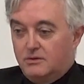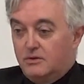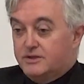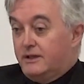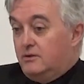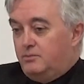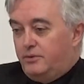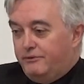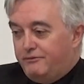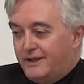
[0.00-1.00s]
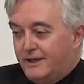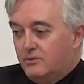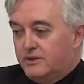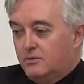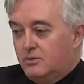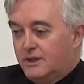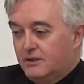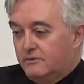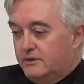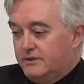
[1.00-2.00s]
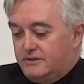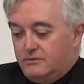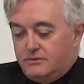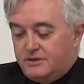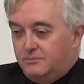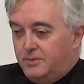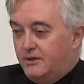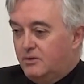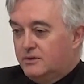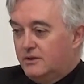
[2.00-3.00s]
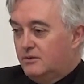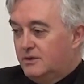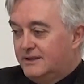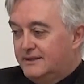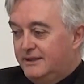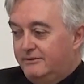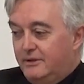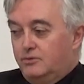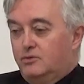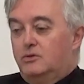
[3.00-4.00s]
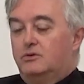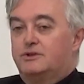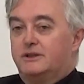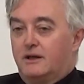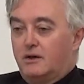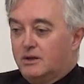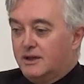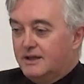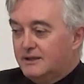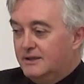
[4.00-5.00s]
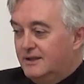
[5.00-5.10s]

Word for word: cosa che non puoi fare in un tribunale dove ci sono sempre incontri collettivi e certo. ognuno si arrocca